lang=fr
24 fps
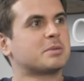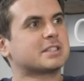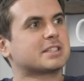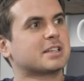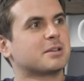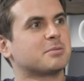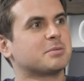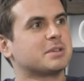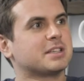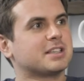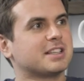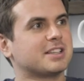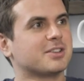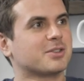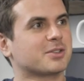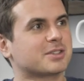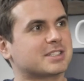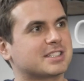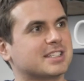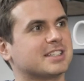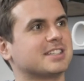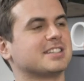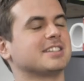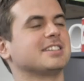mes amis. Donc
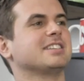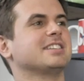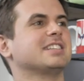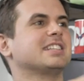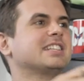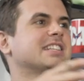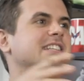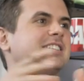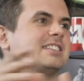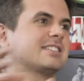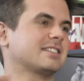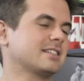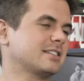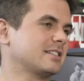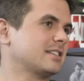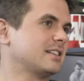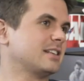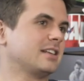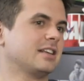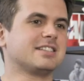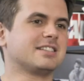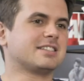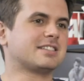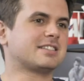
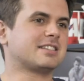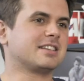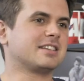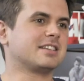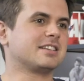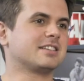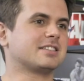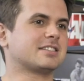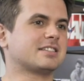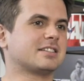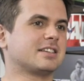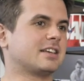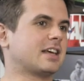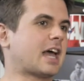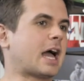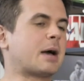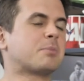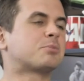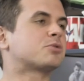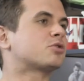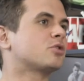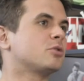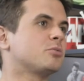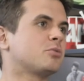c'est
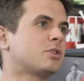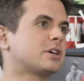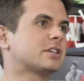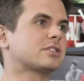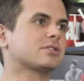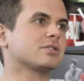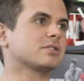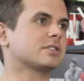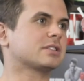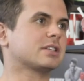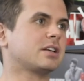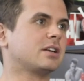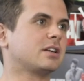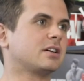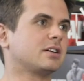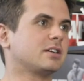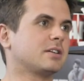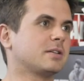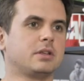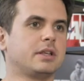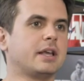absolument essentiel.